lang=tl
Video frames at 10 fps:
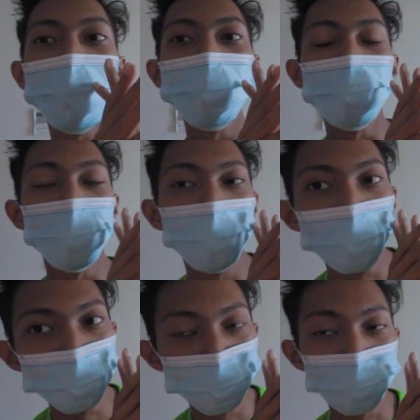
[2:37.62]
bago pa nga
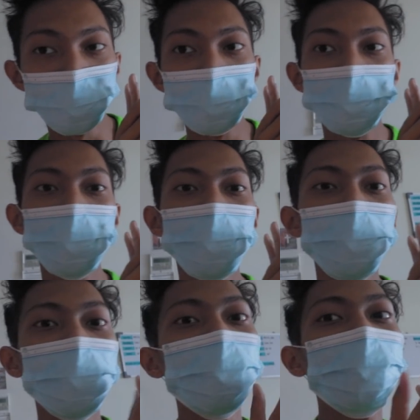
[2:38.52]
lang ako pumunta sa hospital
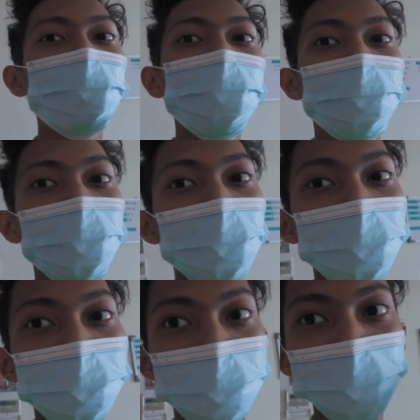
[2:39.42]
eh, gusto ko na talagang